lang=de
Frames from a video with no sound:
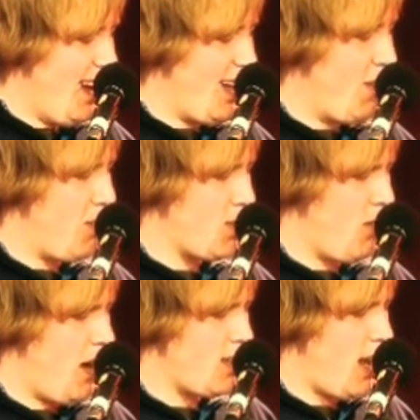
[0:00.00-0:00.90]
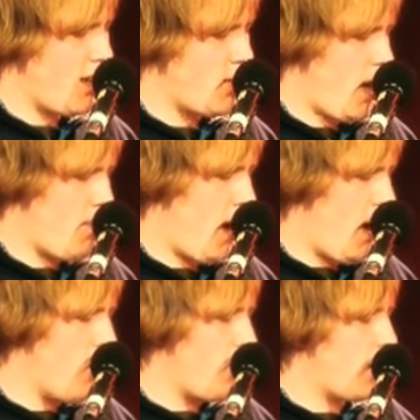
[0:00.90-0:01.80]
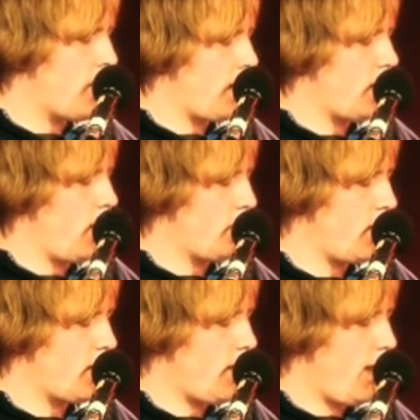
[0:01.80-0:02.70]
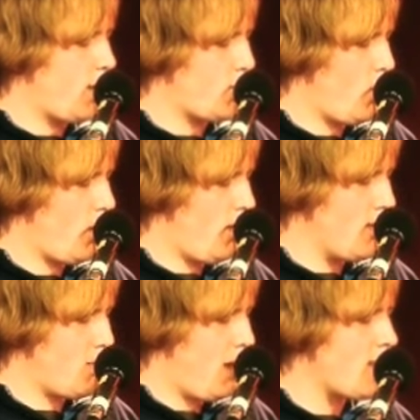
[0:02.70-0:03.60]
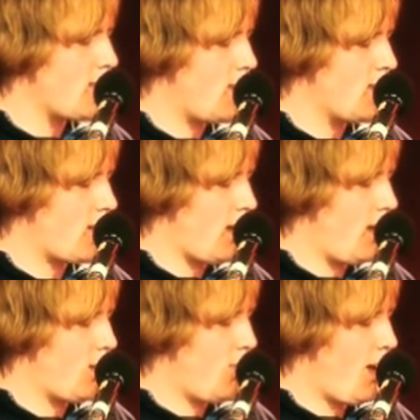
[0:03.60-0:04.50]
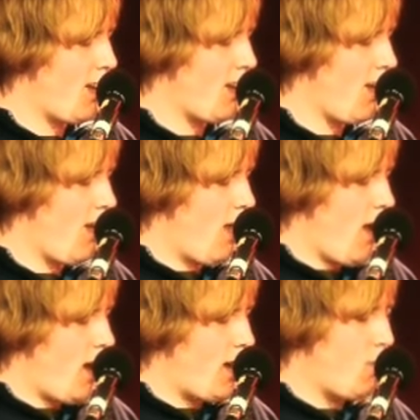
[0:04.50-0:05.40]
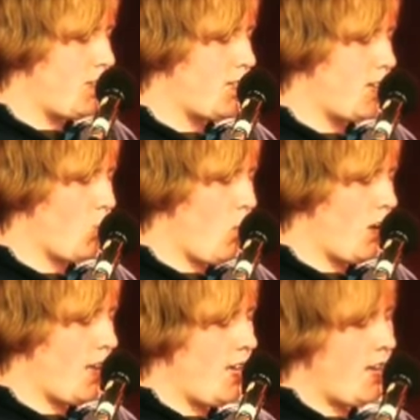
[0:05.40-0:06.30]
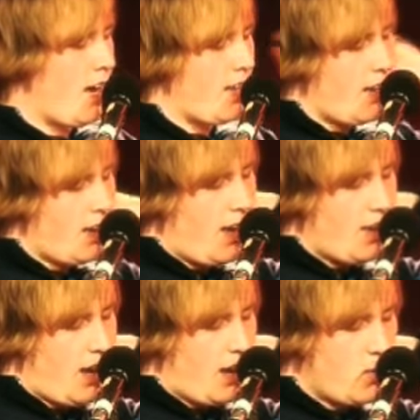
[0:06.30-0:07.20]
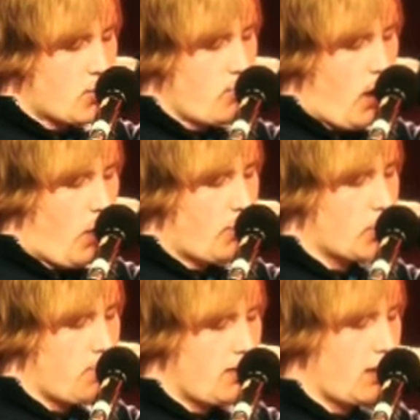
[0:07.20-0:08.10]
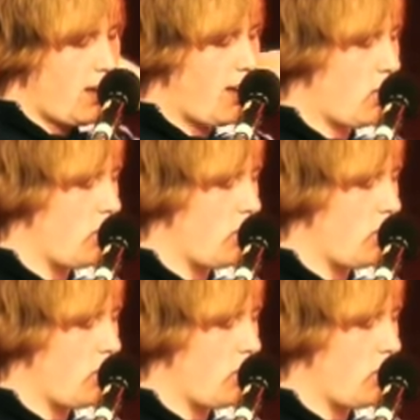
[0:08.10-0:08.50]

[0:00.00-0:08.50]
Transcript: In den Pissoirs lagen Schamhaar-Auffangmatten, auf denen kleine Tore aus Plaste installiert waren. In der Mitte der Tore hing ein an einer Angelschnur aufgespannter kleiner